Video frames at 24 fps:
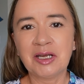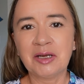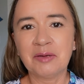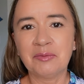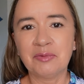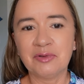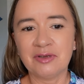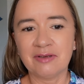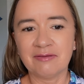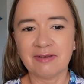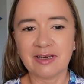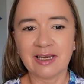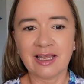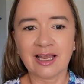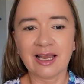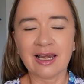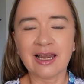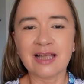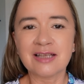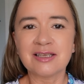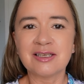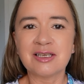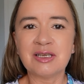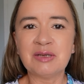budowania
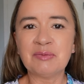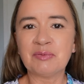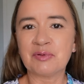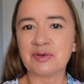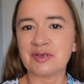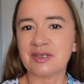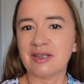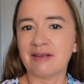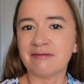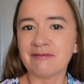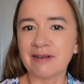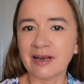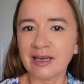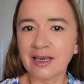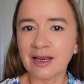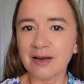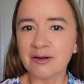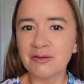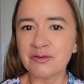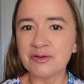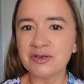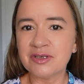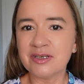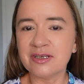relacji, poznawania
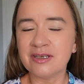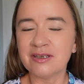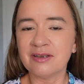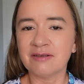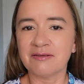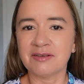ludzi,